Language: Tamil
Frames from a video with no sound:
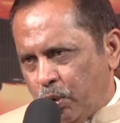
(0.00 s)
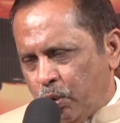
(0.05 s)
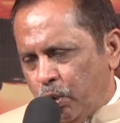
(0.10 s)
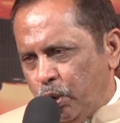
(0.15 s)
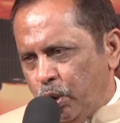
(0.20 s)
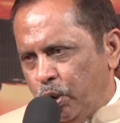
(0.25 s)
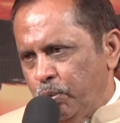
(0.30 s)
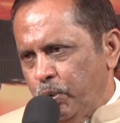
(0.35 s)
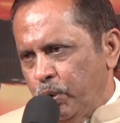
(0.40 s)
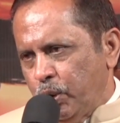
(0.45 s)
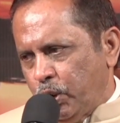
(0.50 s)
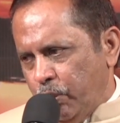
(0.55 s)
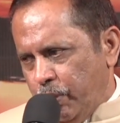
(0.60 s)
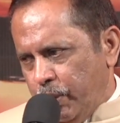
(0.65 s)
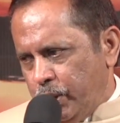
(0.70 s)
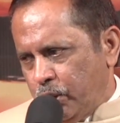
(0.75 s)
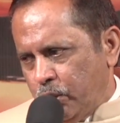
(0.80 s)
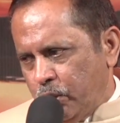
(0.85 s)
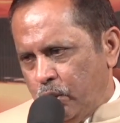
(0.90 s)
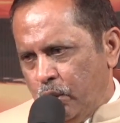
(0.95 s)
கூடு போட்டு
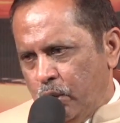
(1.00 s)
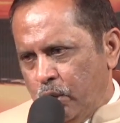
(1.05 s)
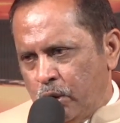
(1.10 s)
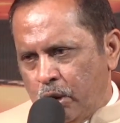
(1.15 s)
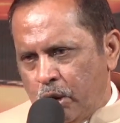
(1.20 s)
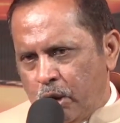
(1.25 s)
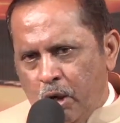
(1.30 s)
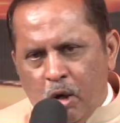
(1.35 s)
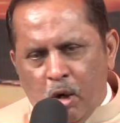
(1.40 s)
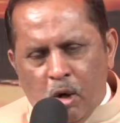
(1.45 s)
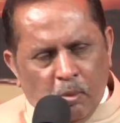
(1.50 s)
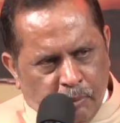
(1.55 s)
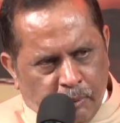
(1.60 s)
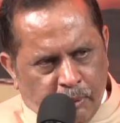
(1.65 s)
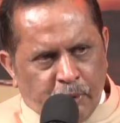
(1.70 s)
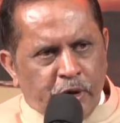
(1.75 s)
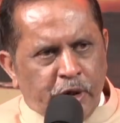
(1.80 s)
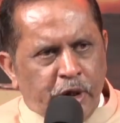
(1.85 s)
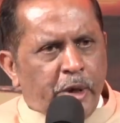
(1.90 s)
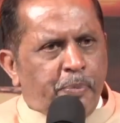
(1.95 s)
வைத்துக்கொள்ளுங்க
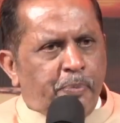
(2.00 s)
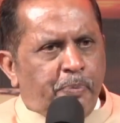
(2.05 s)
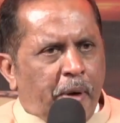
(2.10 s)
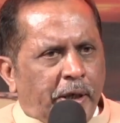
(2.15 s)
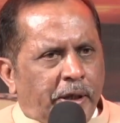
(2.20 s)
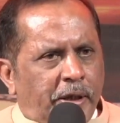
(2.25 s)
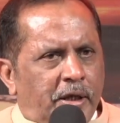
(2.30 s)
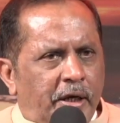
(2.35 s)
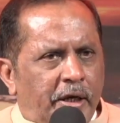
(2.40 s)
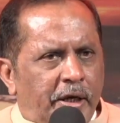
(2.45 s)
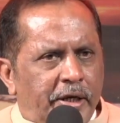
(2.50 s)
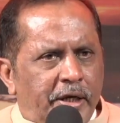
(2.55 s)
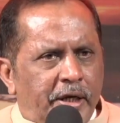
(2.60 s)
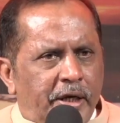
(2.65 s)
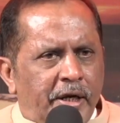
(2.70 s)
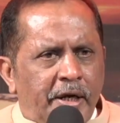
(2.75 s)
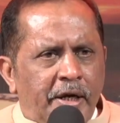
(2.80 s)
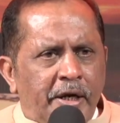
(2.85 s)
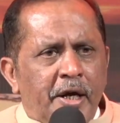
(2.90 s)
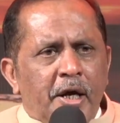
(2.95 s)
புதிய பாட்டிலேயே